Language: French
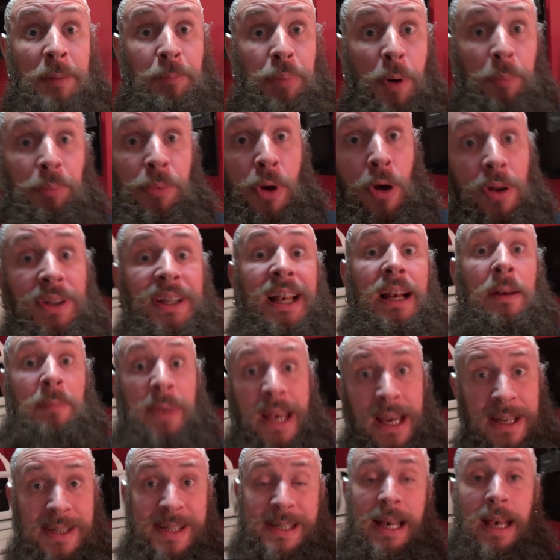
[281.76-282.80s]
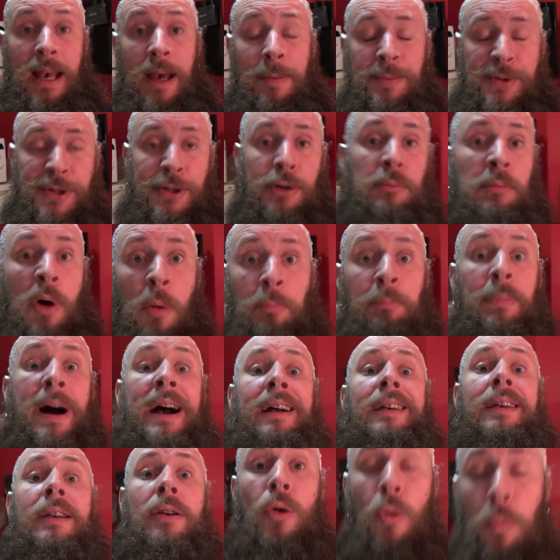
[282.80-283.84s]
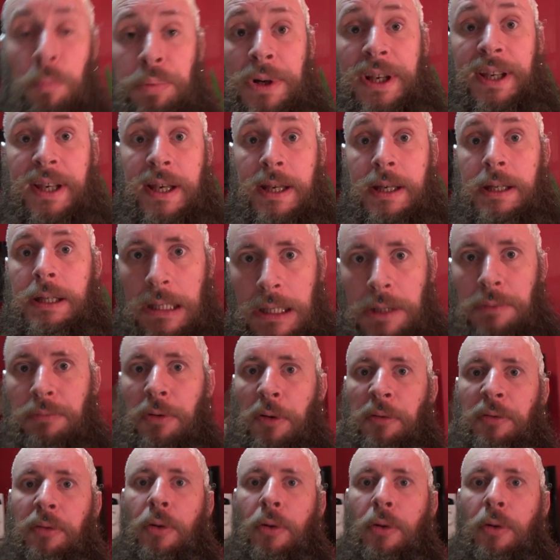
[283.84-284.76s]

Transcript: les popcorns à la bière, c'est absolument pas compliqué. Il vous